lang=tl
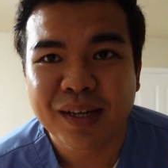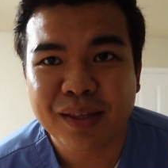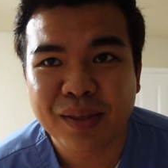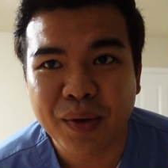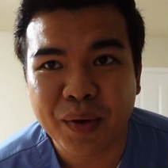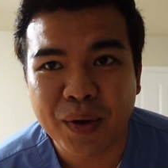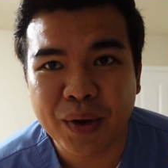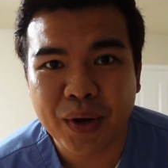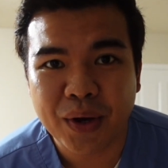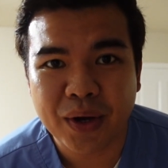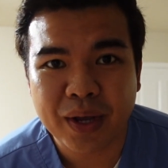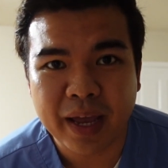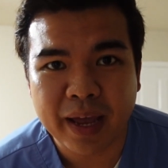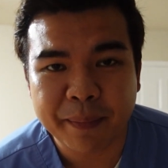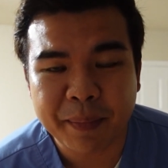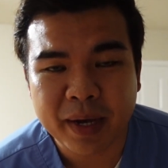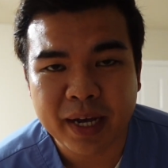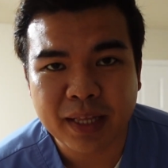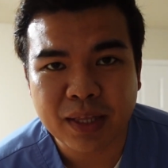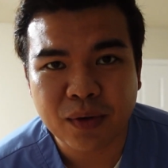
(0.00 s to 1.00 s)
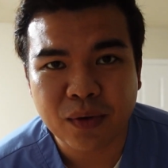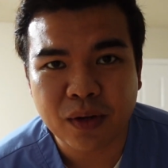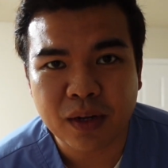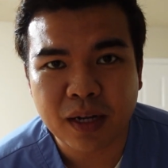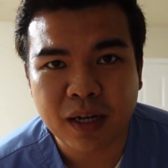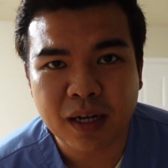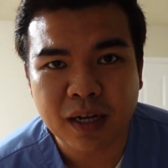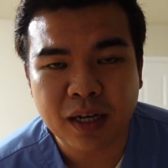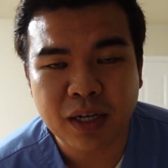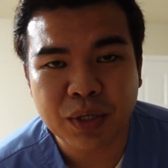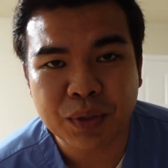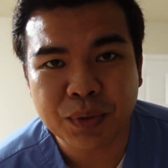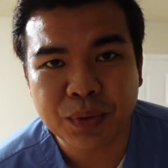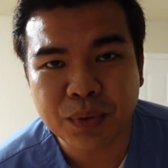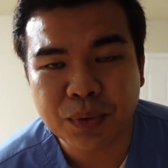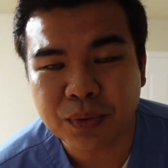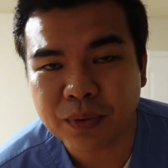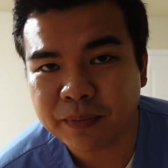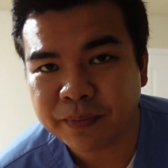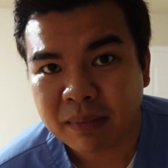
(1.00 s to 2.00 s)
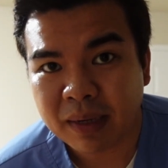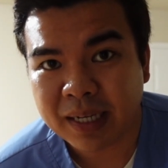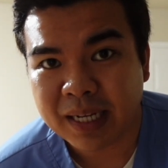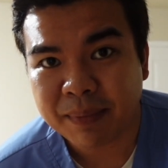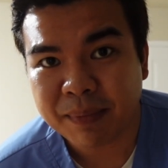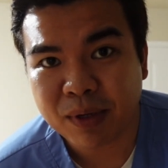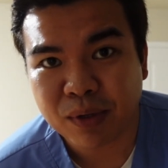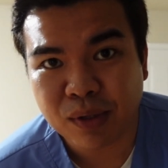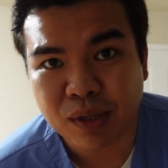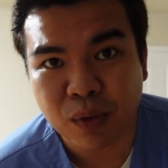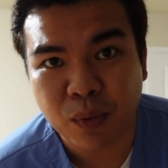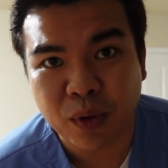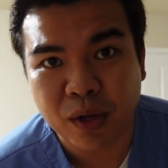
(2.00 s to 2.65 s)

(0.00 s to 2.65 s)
So, yeah, pakita ko lang yung mga nabili ko sa